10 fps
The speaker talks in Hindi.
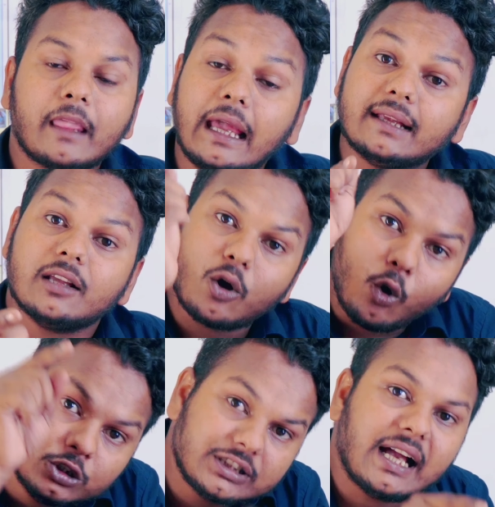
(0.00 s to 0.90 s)
कि ऐसा
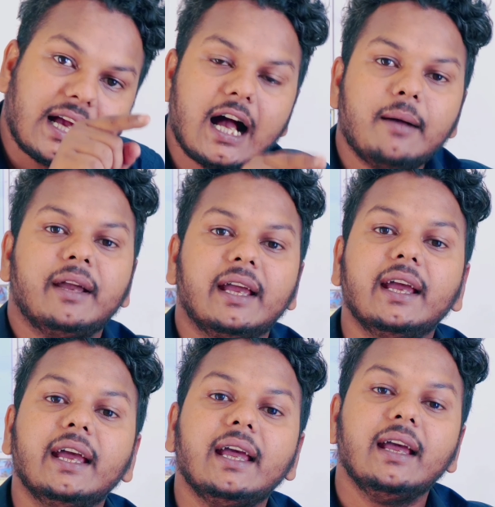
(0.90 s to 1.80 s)
कौन सा काम है
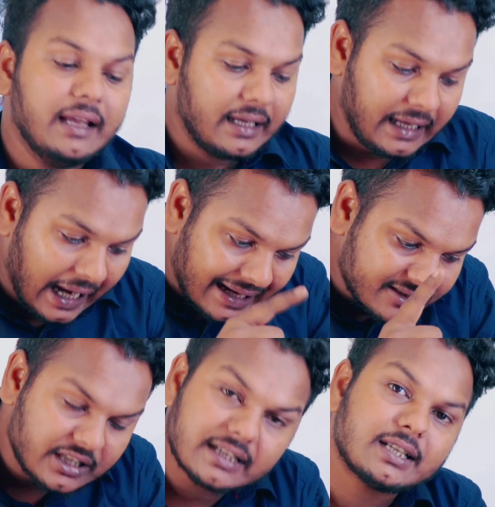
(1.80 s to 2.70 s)
कि
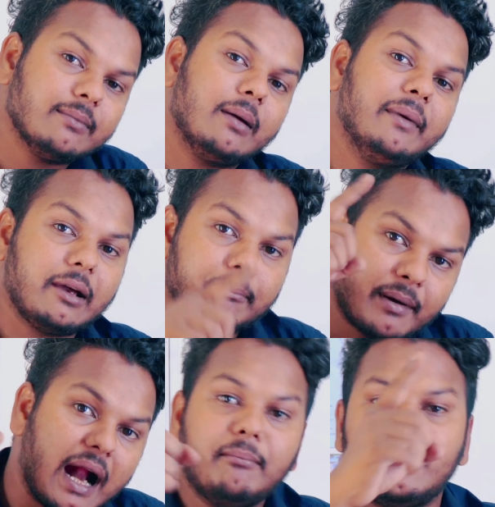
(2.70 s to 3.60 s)
आज के समय में एक
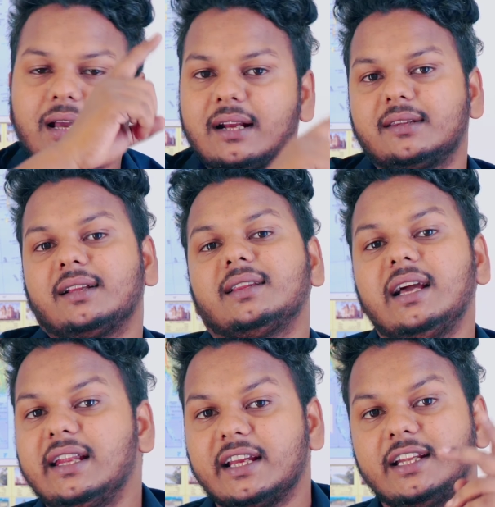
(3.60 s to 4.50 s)
ब्राह्मण कर सकता
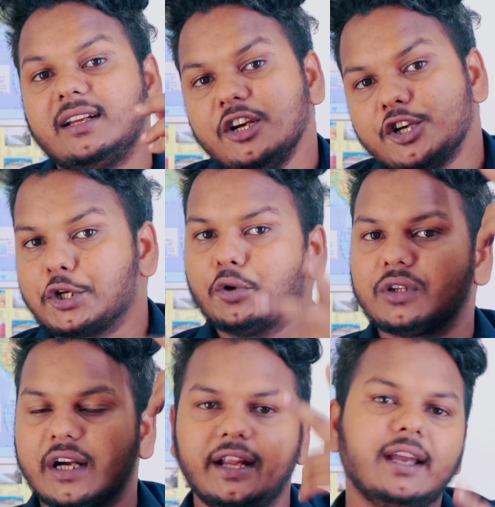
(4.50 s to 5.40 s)
है लेकिन
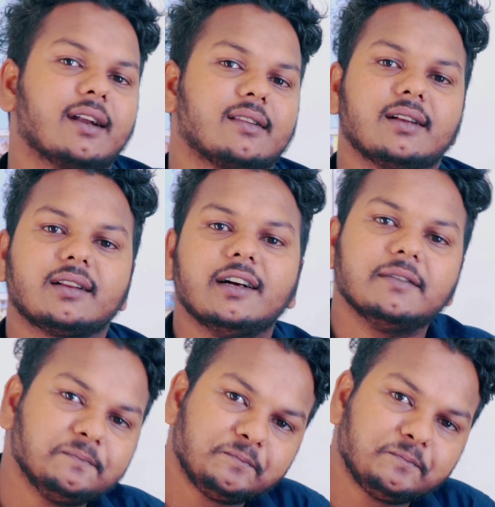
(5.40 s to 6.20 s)
शूद्र नहीं कर सकता